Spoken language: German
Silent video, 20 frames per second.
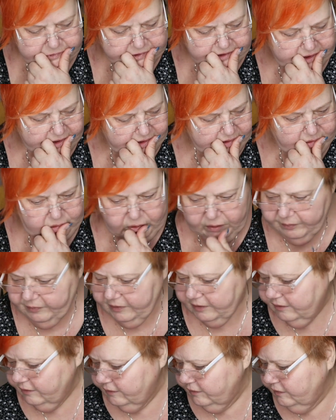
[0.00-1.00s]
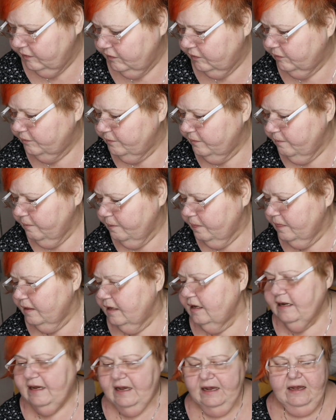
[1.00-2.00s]
ich mitgenommen,
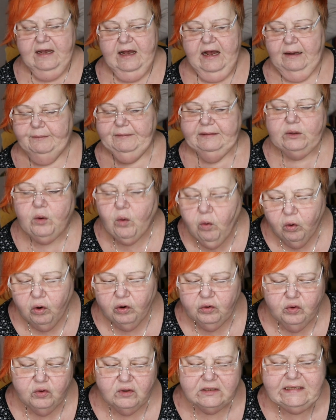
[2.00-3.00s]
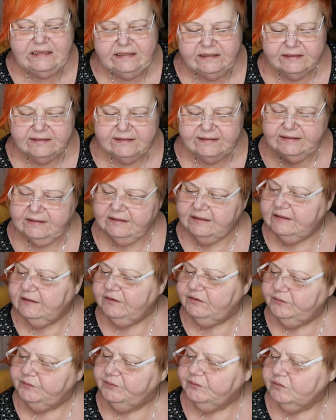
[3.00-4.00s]
habe ich auch noch nie
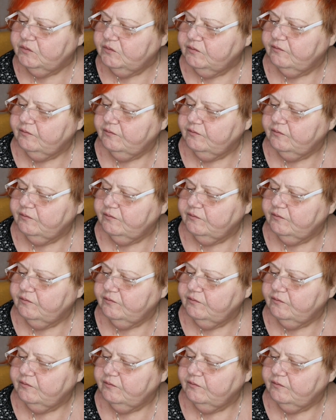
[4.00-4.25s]
gesehen.